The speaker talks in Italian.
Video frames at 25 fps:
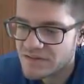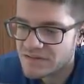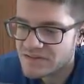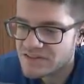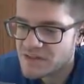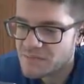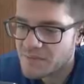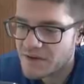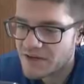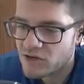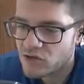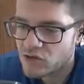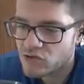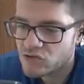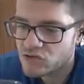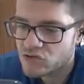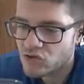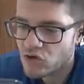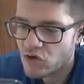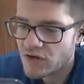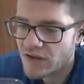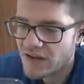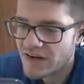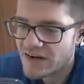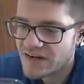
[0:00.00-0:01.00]
Andiamo a
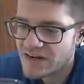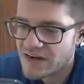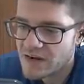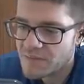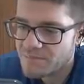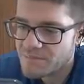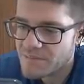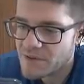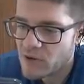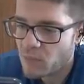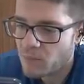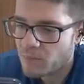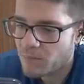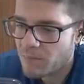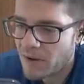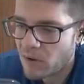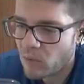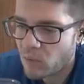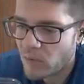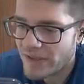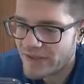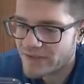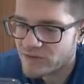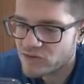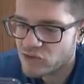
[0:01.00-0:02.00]
controllare nel mio
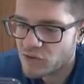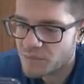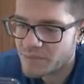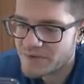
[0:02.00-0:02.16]
bauletto